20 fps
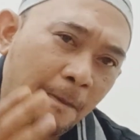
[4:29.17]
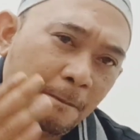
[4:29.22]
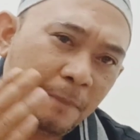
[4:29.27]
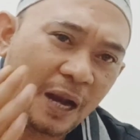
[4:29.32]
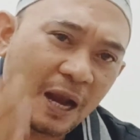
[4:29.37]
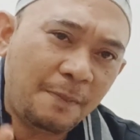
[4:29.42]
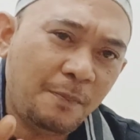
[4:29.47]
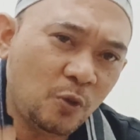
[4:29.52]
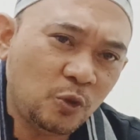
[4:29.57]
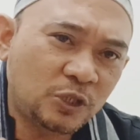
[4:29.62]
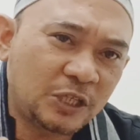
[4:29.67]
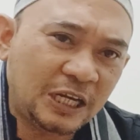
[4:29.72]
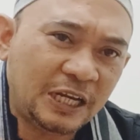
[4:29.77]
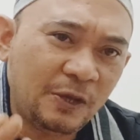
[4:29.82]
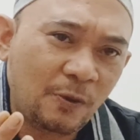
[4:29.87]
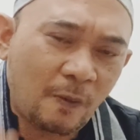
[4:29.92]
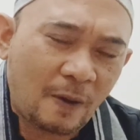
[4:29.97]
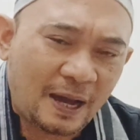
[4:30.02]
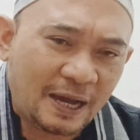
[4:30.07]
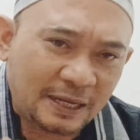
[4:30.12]
Prabu
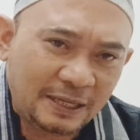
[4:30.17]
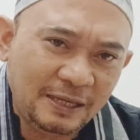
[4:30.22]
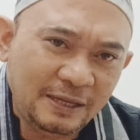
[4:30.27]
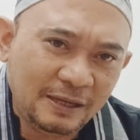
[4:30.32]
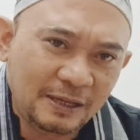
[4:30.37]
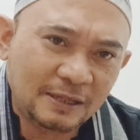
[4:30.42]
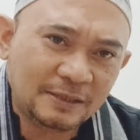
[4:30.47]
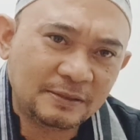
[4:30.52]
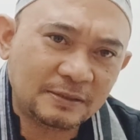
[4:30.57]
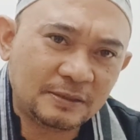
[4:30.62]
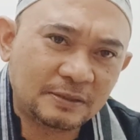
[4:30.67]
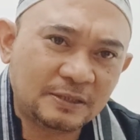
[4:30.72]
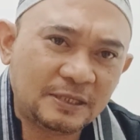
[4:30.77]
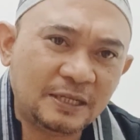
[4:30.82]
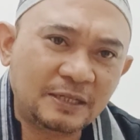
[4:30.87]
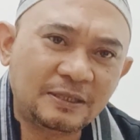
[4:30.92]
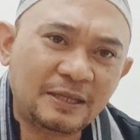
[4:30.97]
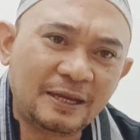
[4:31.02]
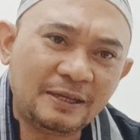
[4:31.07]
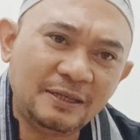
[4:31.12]
Siliwangi
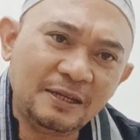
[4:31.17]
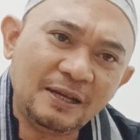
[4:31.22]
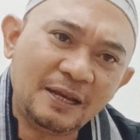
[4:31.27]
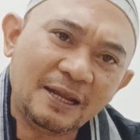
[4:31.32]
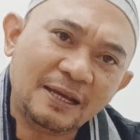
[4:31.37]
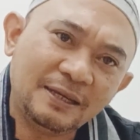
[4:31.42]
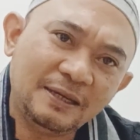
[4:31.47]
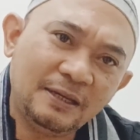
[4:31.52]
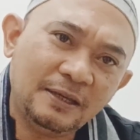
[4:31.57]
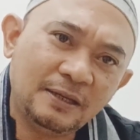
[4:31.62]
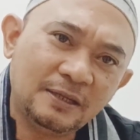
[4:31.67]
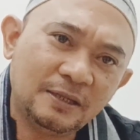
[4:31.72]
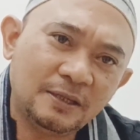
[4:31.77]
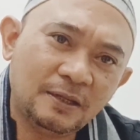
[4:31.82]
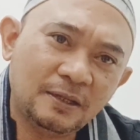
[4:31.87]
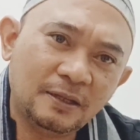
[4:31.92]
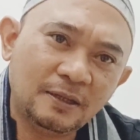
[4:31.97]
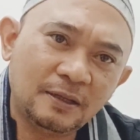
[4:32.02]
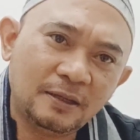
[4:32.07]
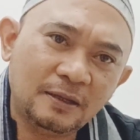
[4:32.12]
ceritanya lagi
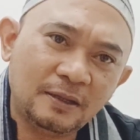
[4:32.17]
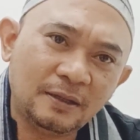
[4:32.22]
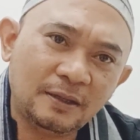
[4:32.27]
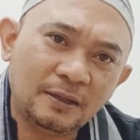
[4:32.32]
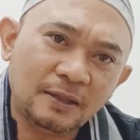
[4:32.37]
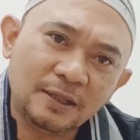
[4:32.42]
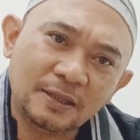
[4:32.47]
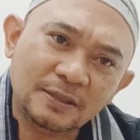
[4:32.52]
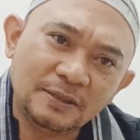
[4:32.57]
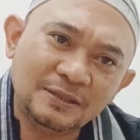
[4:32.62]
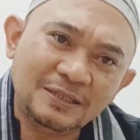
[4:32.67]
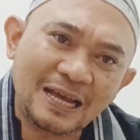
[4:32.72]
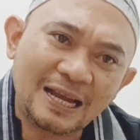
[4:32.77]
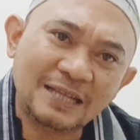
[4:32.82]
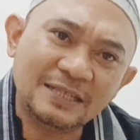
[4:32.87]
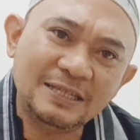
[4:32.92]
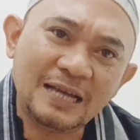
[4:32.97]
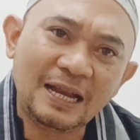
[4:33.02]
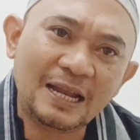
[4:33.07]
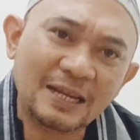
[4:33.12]

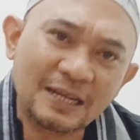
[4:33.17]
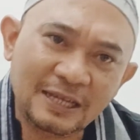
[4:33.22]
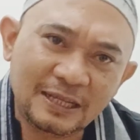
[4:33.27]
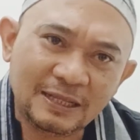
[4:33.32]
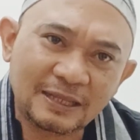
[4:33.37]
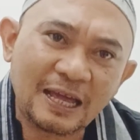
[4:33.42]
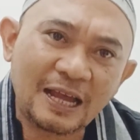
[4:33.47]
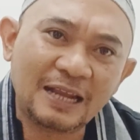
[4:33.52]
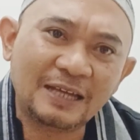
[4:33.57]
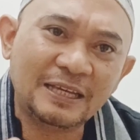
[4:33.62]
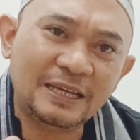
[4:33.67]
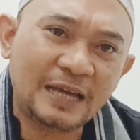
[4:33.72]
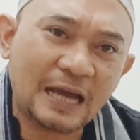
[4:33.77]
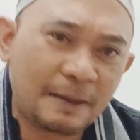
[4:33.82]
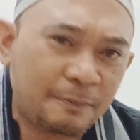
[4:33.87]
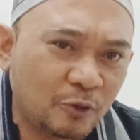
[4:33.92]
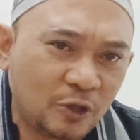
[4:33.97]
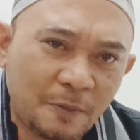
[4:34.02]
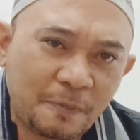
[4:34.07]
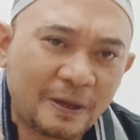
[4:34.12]
jalan-jalan nih entah lagi
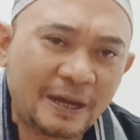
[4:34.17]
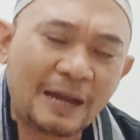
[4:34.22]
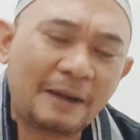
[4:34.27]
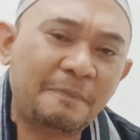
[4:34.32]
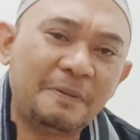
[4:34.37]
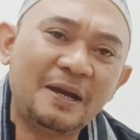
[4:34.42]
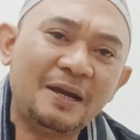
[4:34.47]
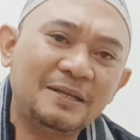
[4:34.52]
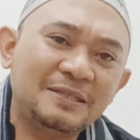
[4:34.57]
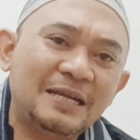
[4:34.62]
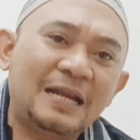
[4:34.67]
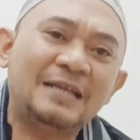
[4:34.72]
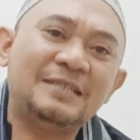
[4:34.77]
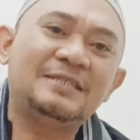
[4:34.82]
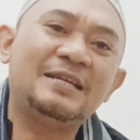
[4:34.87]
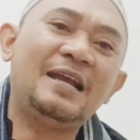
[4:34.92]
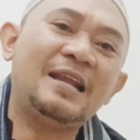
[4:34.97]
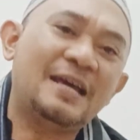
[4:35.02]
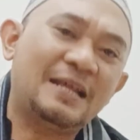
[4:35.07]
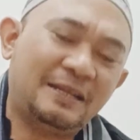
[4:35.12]
gabut apa ngapa
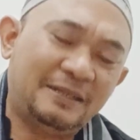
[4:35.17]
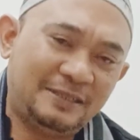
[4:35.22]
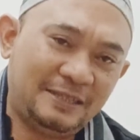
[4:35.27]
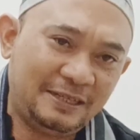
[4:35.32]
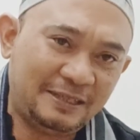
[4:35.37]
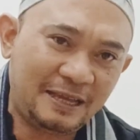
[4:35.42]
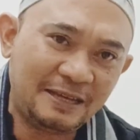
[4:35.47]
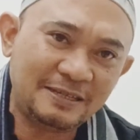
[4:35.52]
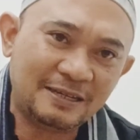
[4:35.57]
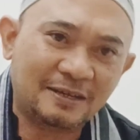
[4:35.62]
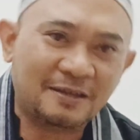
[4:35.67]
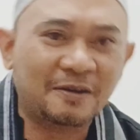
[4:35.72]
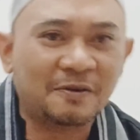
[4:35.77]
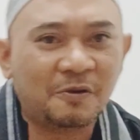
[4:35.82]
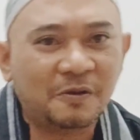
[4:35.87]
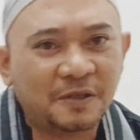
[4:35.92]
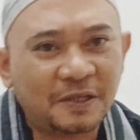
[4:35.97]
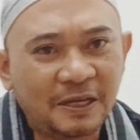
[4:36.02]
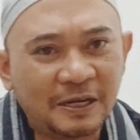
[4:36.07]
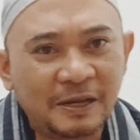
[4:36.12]
jalan-jalan ceritanya ke
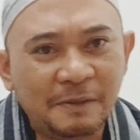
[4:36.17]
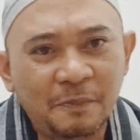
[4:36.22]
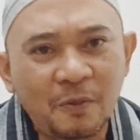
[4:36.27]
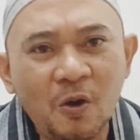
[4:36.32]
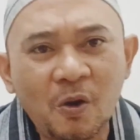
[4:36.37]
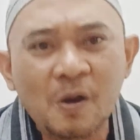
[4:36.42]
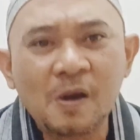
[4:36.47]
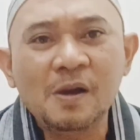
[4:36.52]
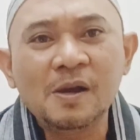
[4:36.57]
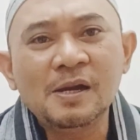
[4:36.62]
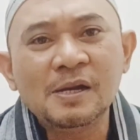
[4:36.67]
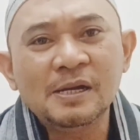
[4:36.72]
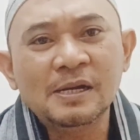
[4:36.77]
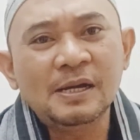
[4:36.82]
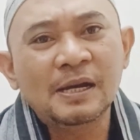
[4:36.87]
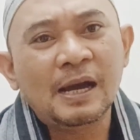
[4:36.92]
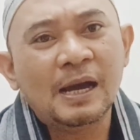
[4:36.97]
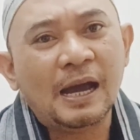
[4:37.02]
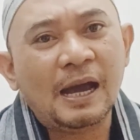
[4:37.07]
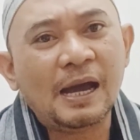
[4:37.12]
kota Depok
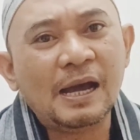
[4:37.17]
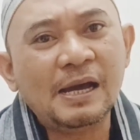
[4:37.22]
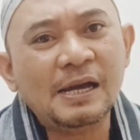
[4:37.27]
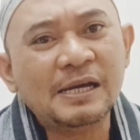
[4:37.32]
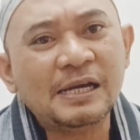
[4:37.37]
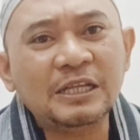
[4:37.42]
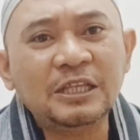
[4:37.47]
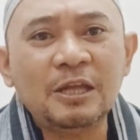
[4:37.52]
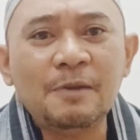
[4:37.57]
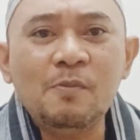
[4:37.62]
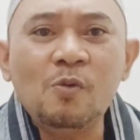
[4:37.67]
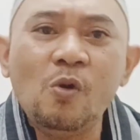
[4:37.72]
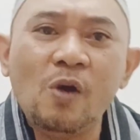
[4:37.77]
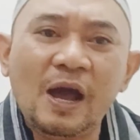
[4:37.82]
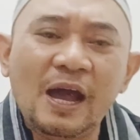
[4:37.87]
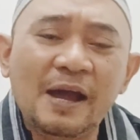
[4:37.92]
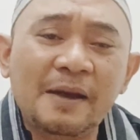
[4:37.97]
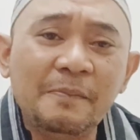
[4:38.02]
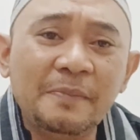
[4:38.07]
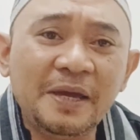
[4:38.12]
eh, ketemu
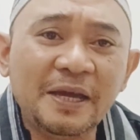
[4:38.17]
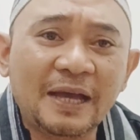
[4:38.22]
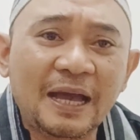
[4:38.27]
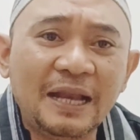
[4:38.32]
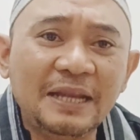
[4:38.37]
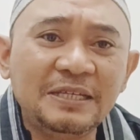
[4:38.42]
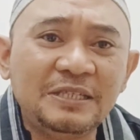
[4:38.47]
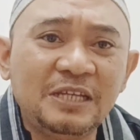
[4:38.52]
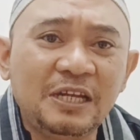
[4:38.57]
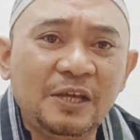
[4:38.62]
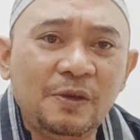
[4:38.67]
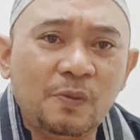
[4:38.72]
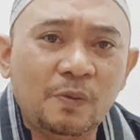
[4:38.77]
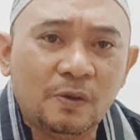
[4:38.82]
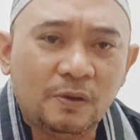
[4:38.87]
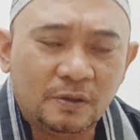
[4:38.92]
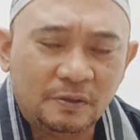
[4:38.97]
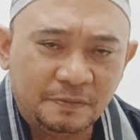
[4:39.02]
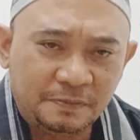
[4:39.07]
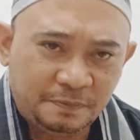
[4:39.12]
Ame Kali
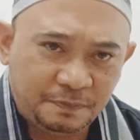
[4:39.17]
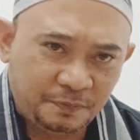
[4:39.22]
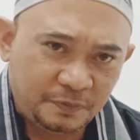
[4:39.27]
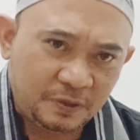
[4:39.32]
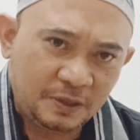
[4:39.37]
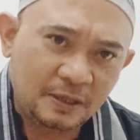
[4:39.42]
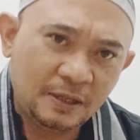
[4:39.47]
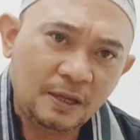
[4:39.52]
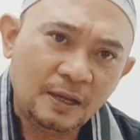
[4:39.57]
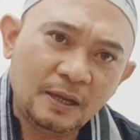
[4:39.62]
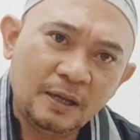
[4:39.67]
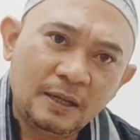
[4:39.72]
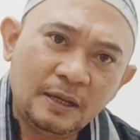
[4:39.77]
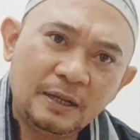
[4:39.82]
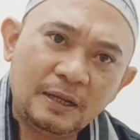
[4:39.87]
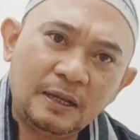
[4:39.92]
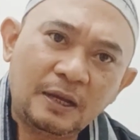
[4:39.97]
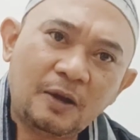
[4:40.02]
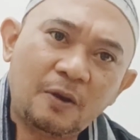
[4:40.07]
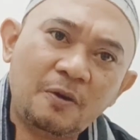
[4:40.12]
Ciliwung
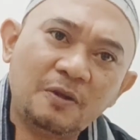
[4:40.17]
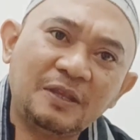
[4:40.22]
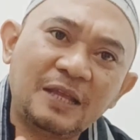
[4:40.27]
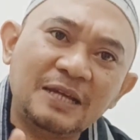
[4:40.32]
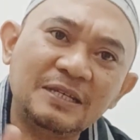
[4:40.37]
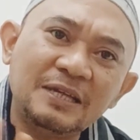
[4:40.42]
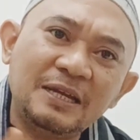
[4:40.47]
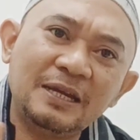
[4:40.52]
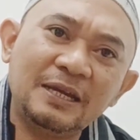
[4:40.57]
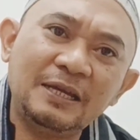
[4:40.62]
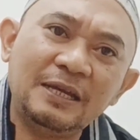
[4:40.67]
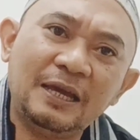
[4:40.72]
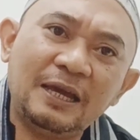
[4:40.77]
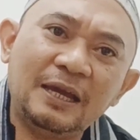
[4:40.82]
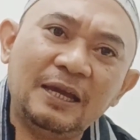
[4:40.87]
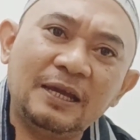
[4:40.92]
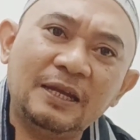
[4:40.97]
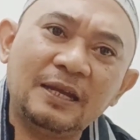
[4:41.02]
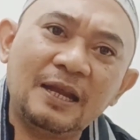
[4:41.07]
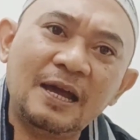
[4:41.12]
kotanya
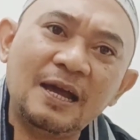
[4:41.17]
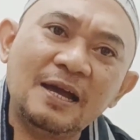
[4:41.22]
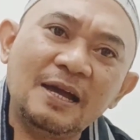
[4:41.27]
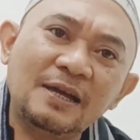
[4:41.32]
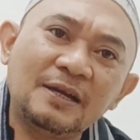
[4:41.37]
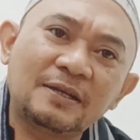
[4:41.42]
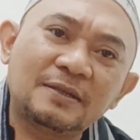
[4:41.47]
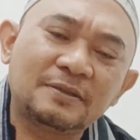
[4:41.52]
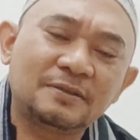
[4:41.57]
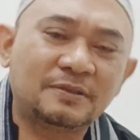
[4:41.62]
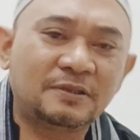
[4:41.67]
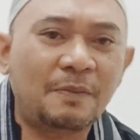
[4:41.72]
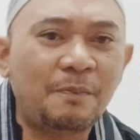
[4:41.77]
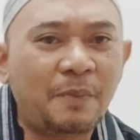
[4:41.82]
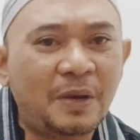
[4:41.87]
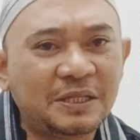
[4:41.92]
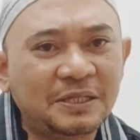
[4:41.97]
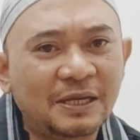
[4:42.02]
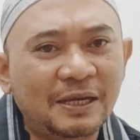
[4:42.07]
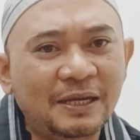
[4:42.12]
enak
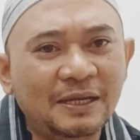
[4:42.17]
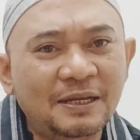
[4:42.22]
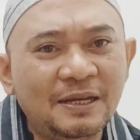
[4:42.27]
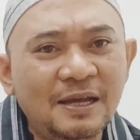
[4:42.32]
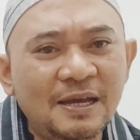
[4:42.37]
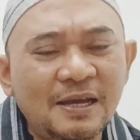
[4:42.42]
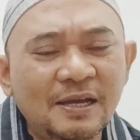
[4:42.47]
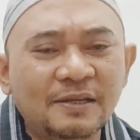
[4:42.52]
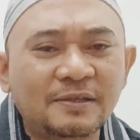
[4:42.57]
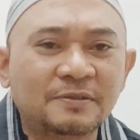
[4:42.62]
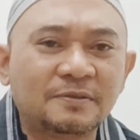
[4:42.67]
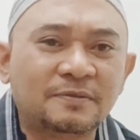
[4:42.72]
tempatnya enak